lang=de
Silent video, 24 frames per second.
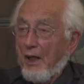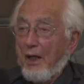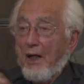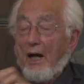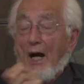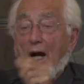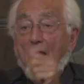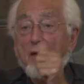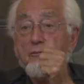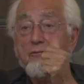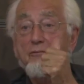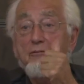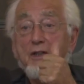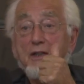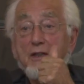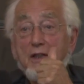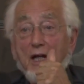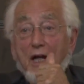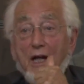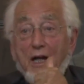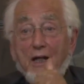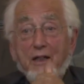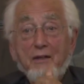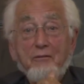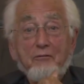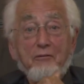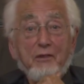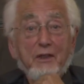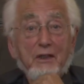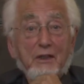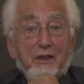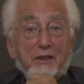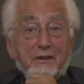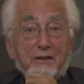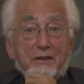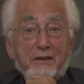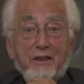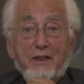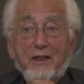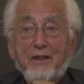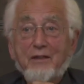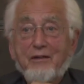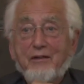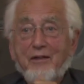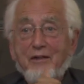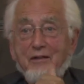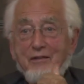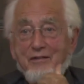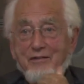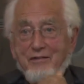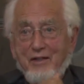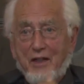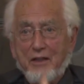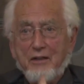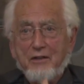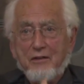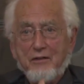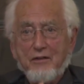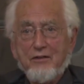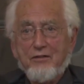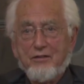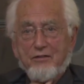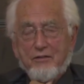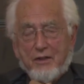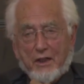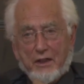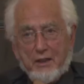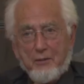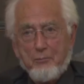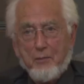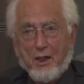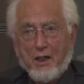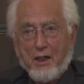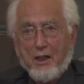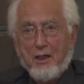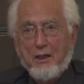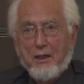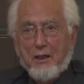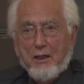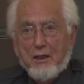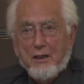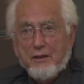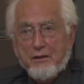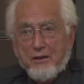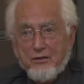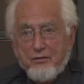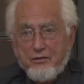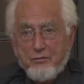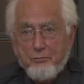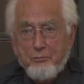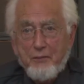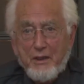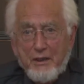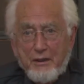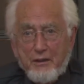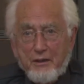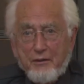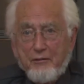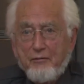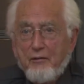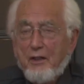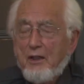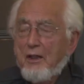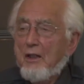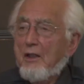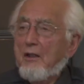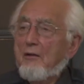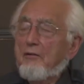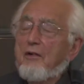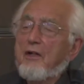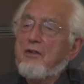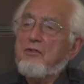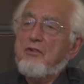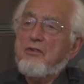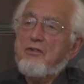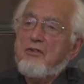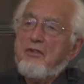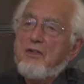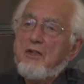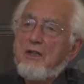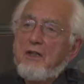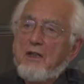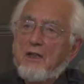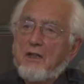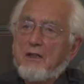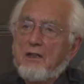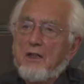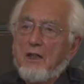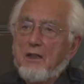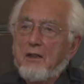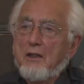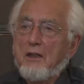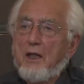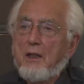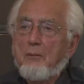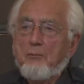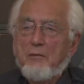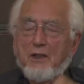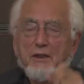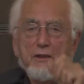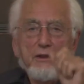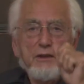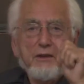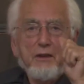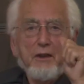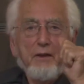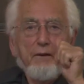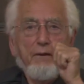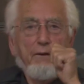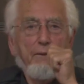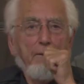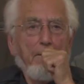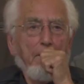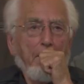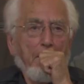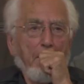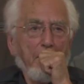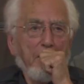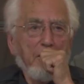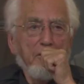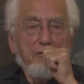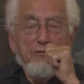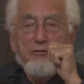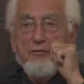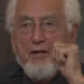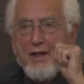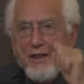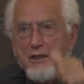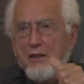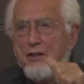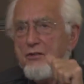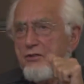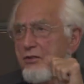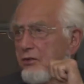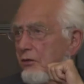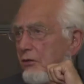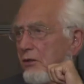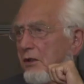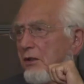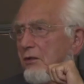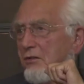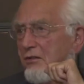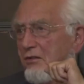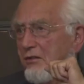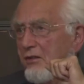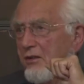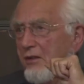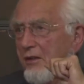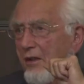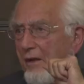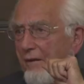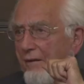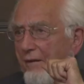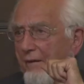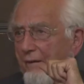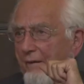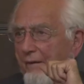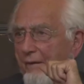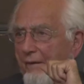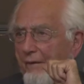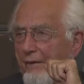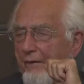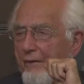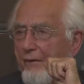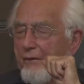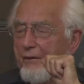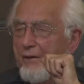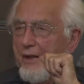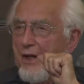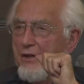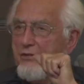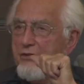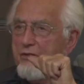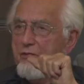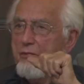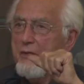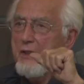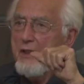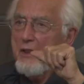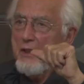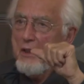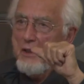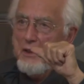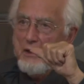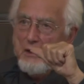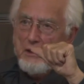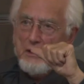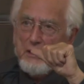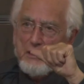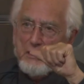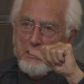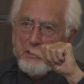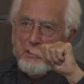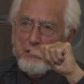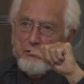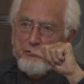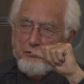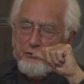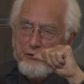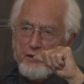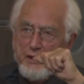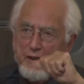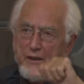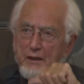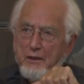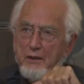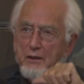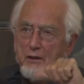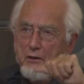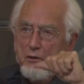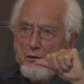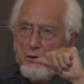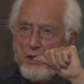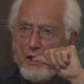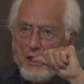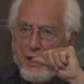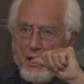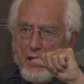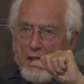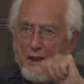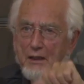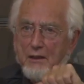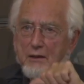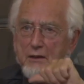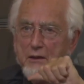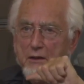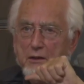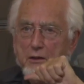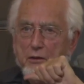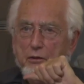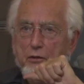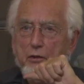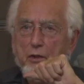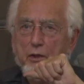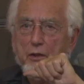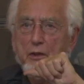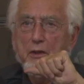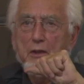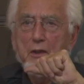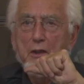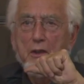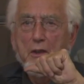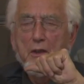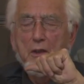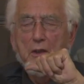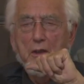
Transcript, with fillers: Haben wir da ein wirklich interessantes Thema, das mich fasziniert hat, nämlich wenn es so ist, dass wir Frieden nur erhalten können,